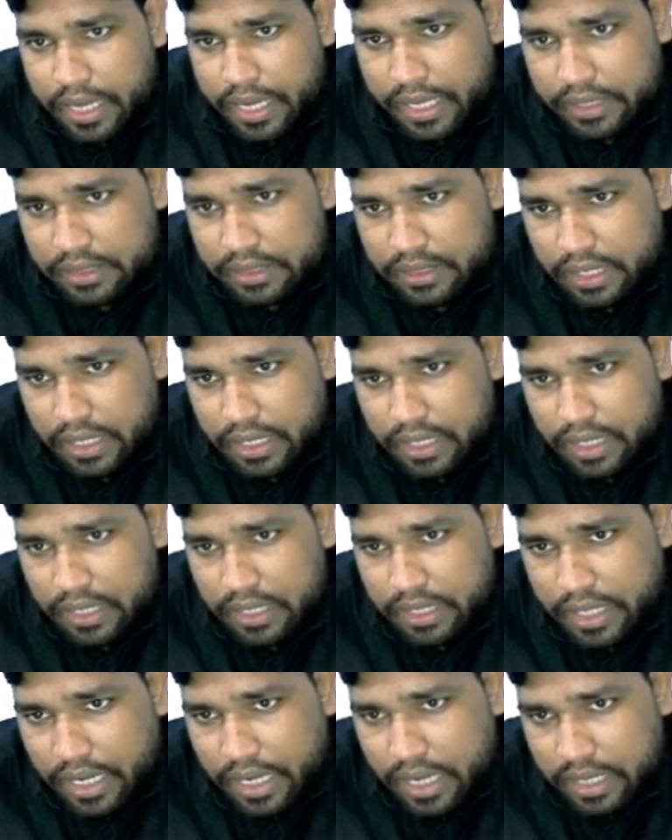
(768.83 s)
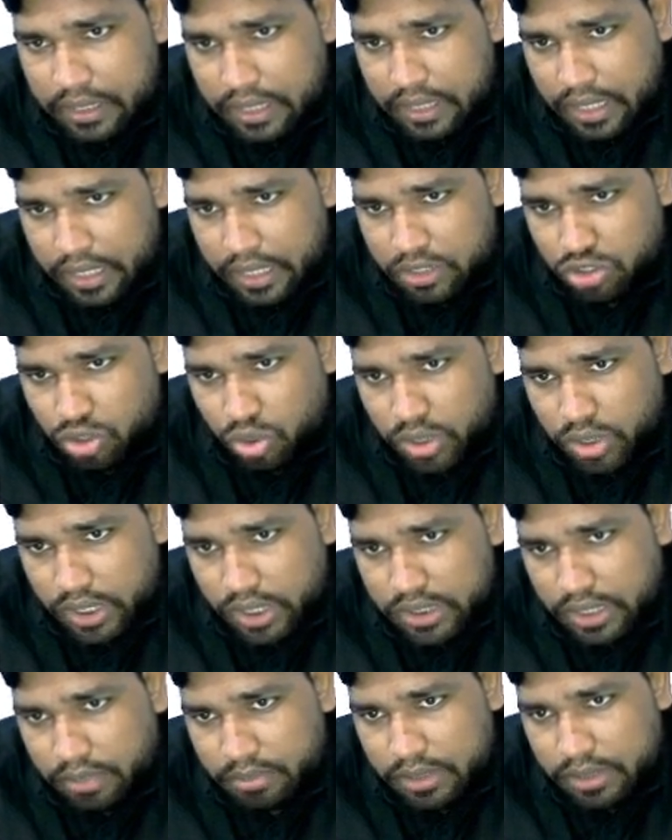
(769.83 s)
इस सर्कल के अंदर एक छोटा
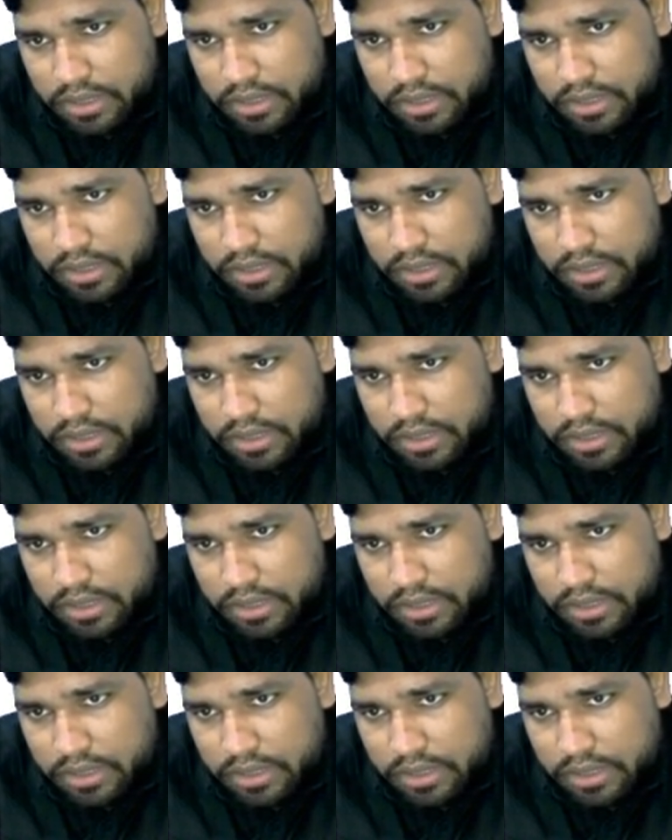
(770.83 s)
सा हमने